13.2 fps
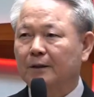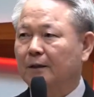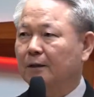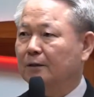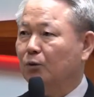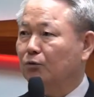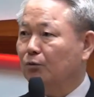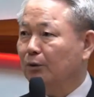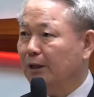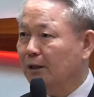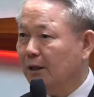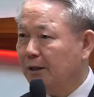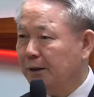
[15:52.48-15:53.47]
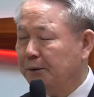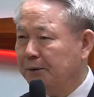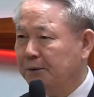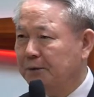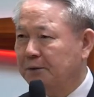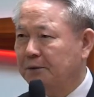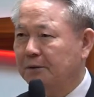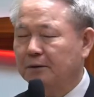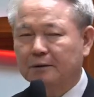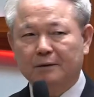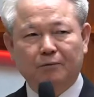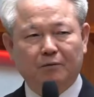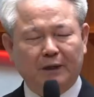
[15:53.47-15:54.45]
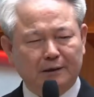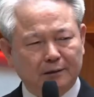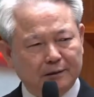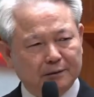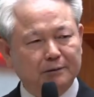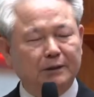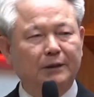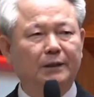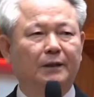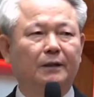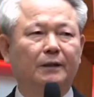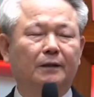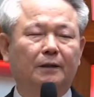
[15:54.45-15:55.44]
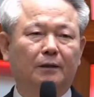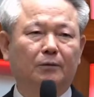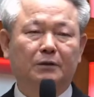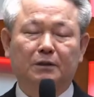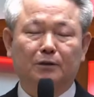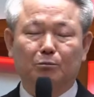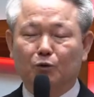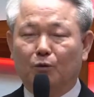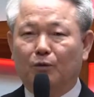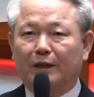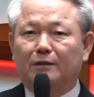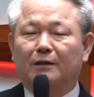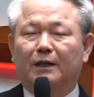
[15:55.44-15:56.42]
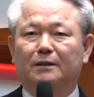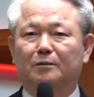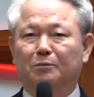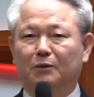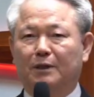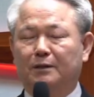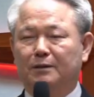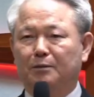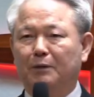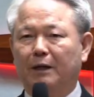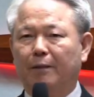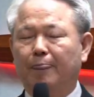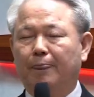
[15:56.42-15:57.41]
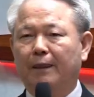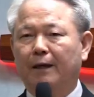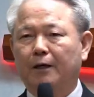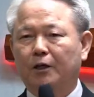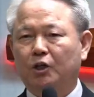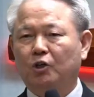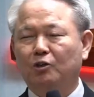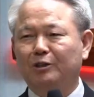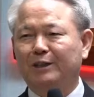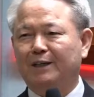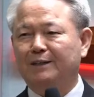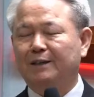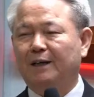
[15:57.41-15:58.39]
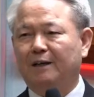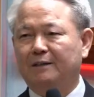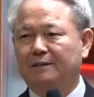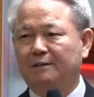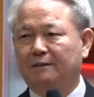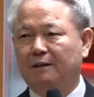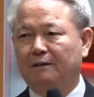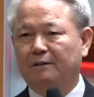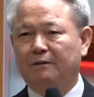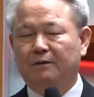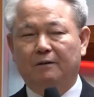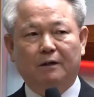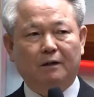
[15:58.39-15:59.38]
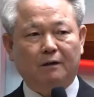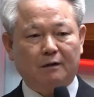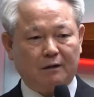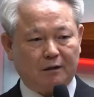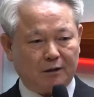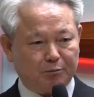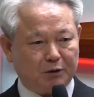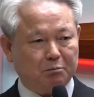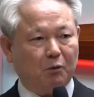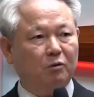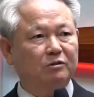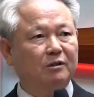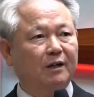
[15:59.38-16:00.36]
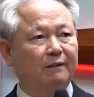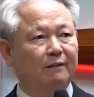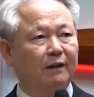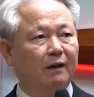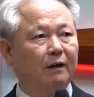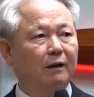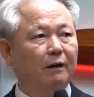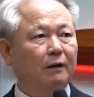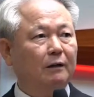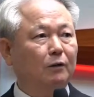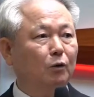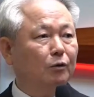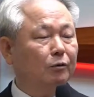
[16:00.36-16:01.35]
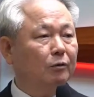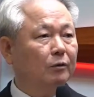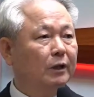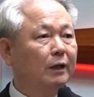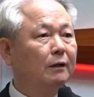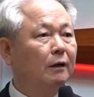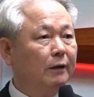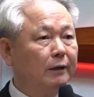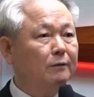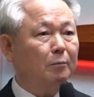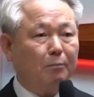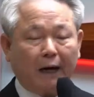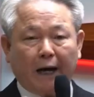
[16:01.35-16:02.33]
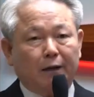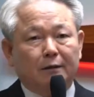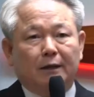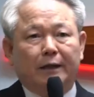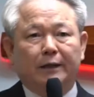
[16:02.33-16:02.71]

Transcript: 네, 저도 옛날에요 완전히 지금도 완전하지 못하지만 혈기가 살아있을 때는요 감히 목사한테 이런 생각을 했어요. 말은 안